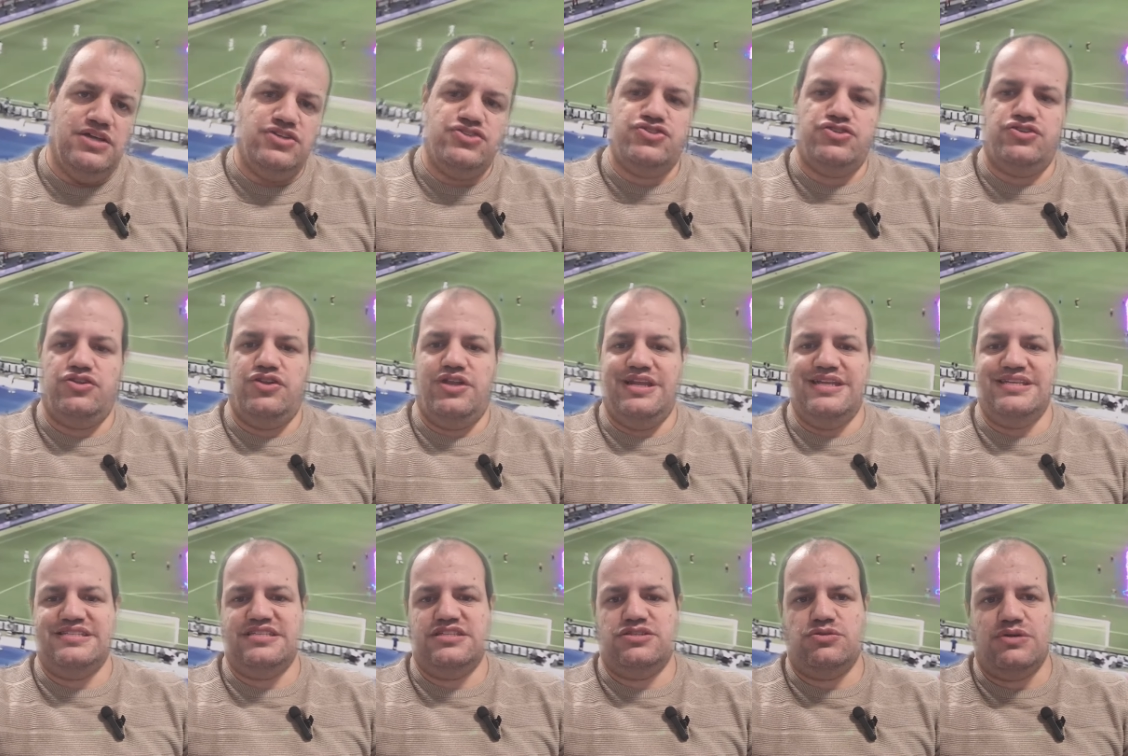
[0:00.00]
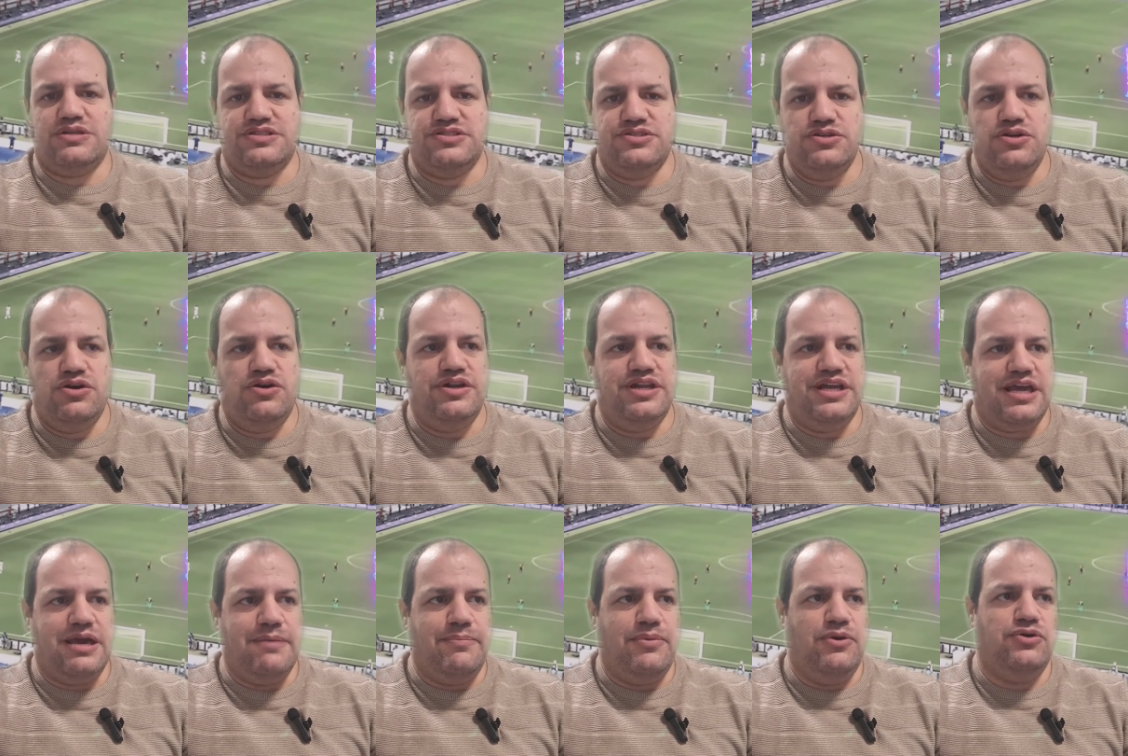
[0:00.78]
Ci sono delle
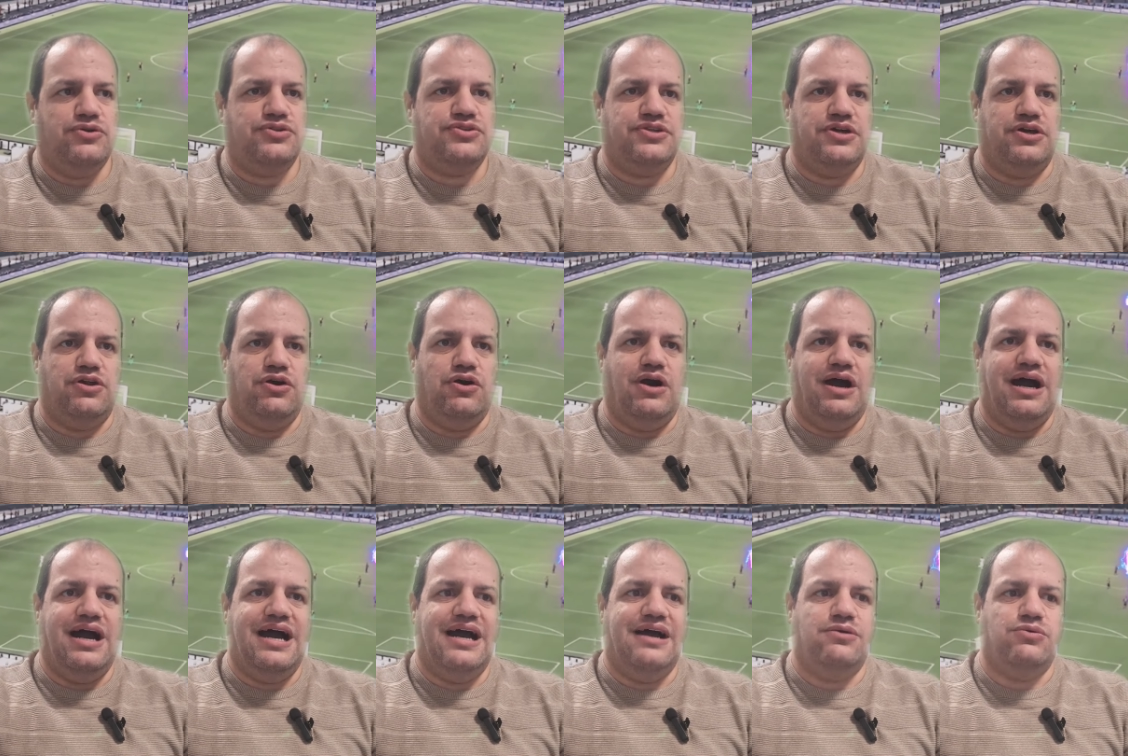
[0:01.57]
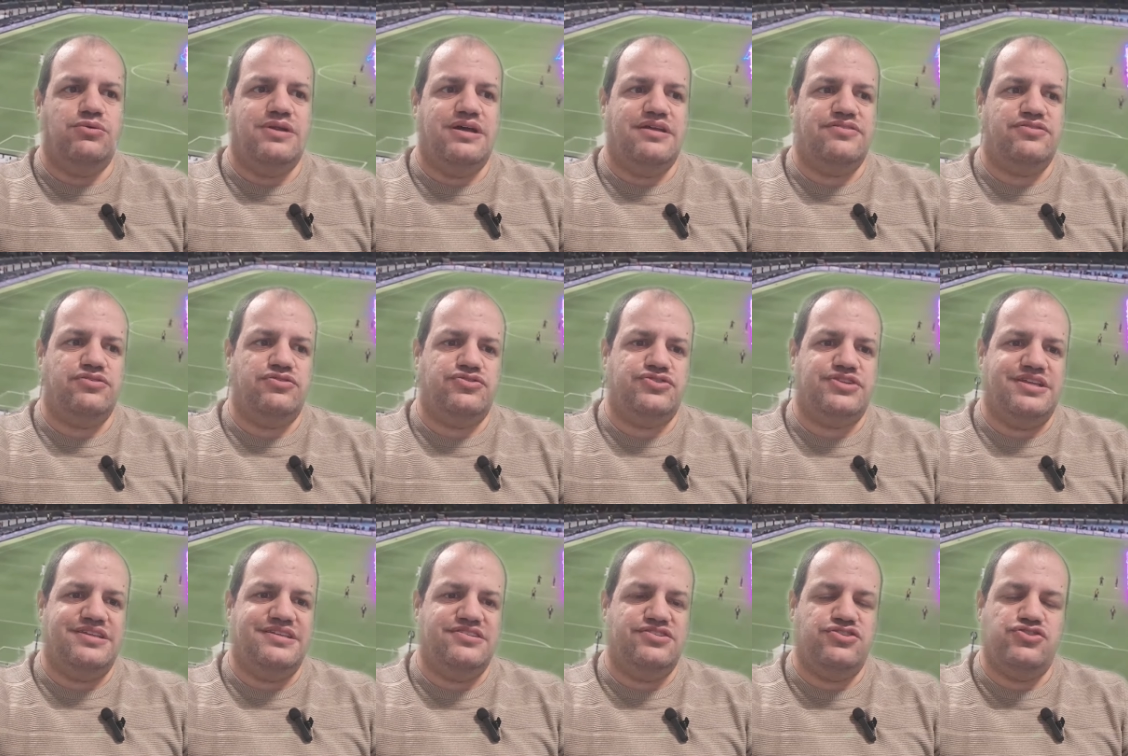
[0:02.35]
situazioni che portano a una
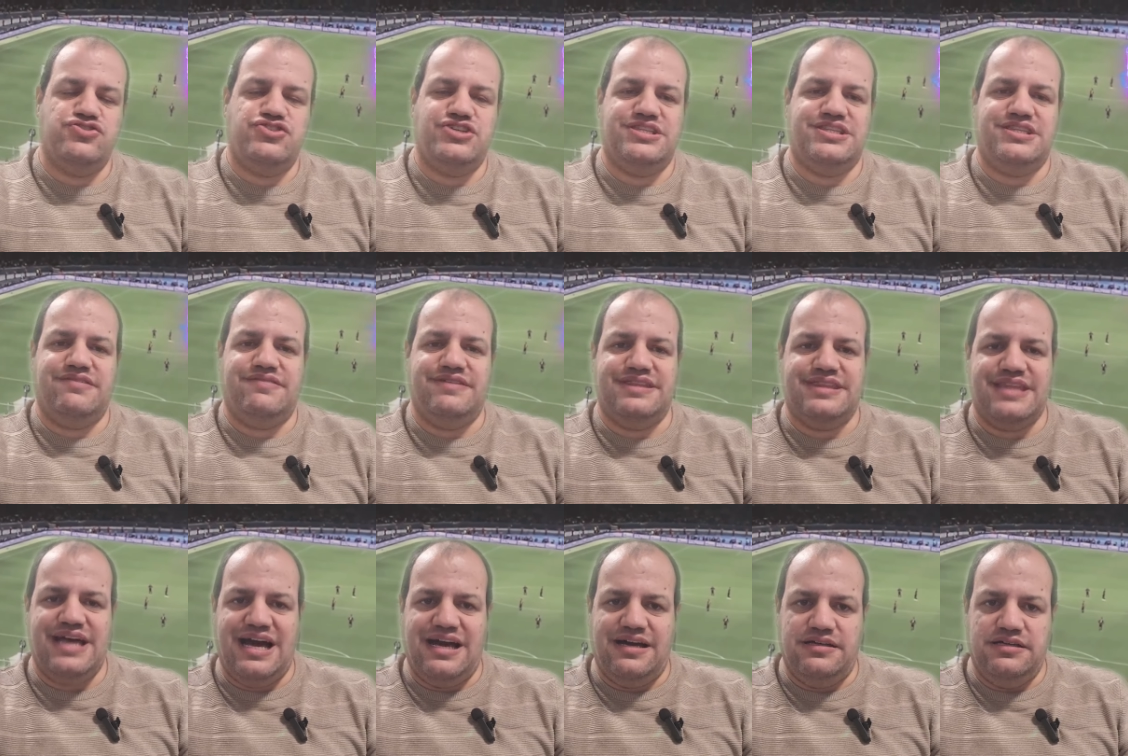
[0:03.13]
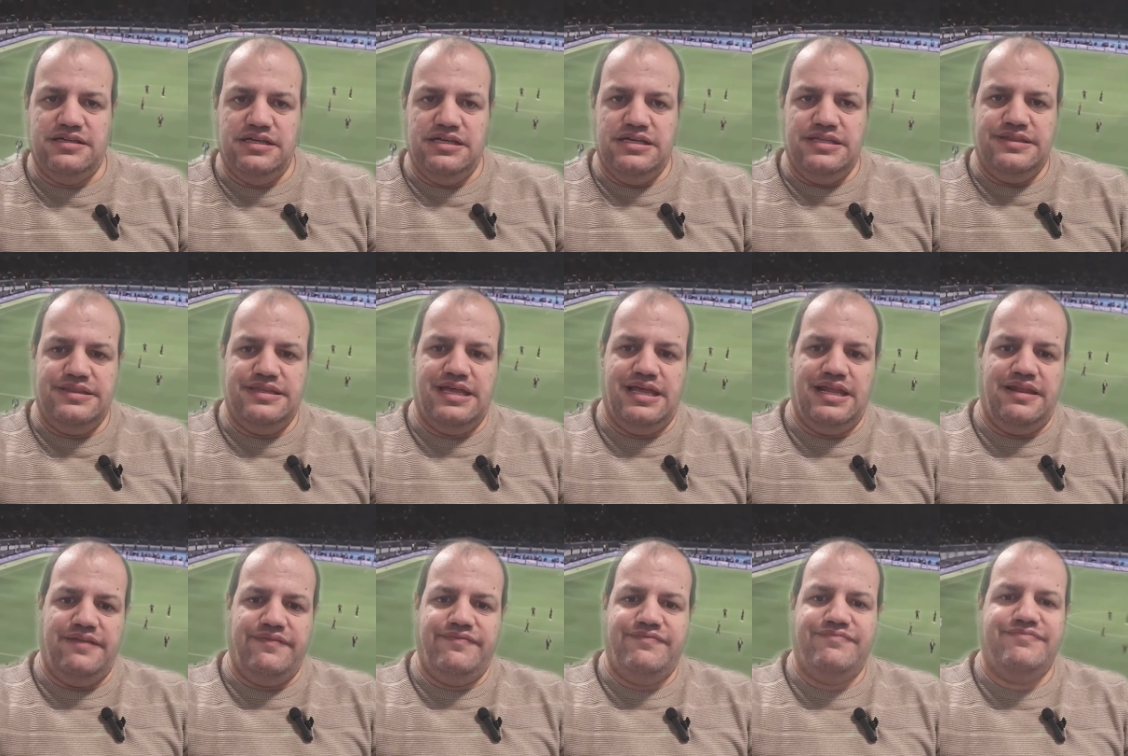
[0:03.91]
sorta di soggettività
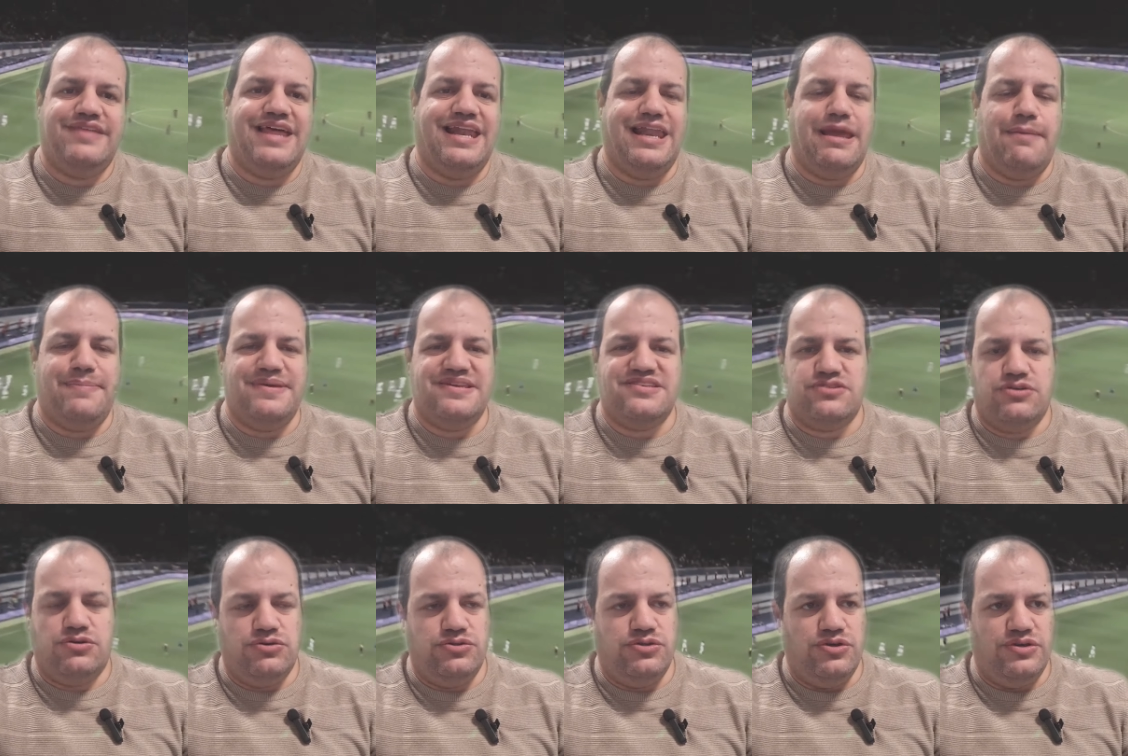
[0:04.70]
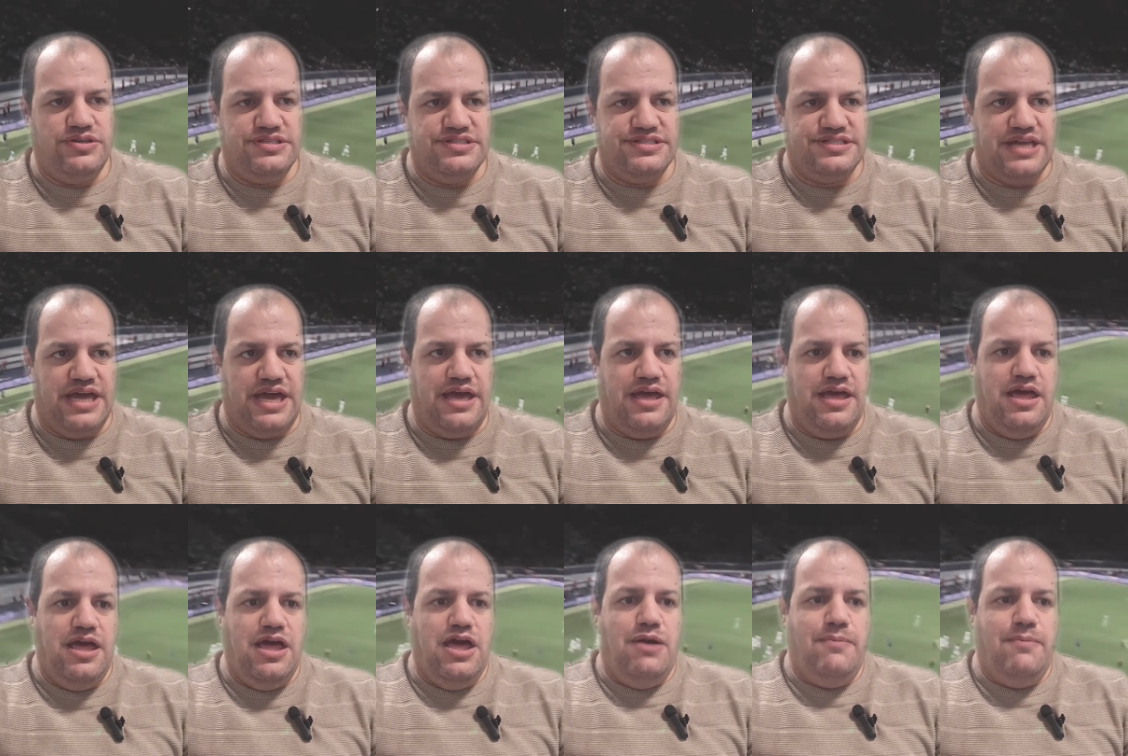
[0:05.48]
del, dell'episodio in sé.